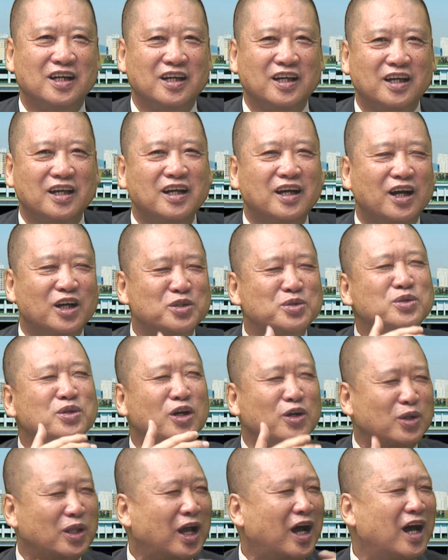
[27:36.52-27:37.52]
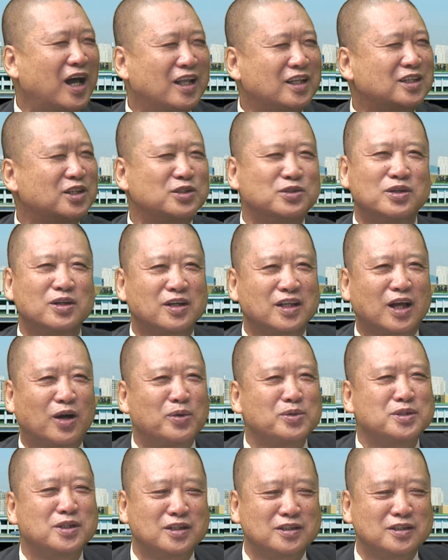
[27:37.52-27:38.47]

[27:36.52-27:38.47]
应该需要谈。我觉